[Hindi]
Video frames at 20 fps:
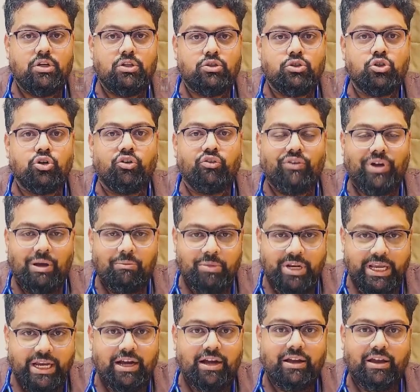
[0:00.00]
जो
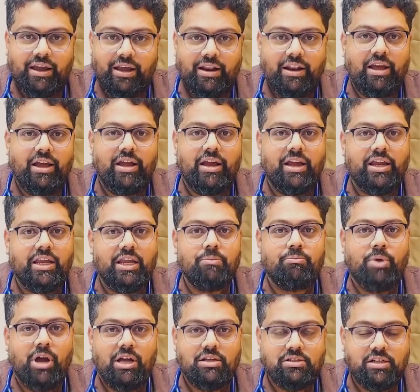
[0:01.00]
फैमिली का कहना है कि
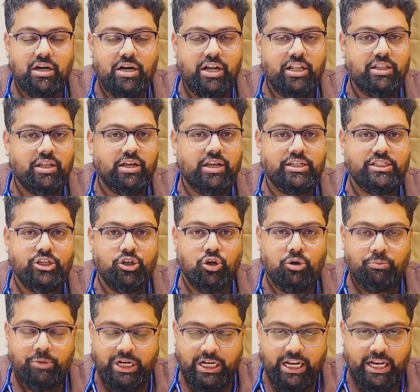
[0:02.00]
पाँच घंटे तक किसी को
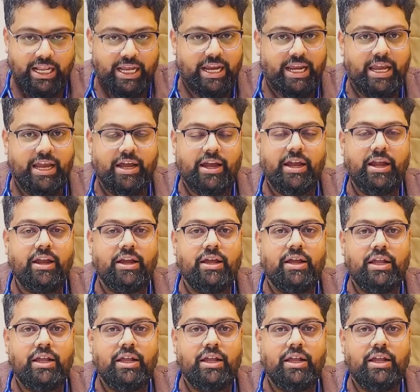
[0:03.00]
मिलने नहीं गया है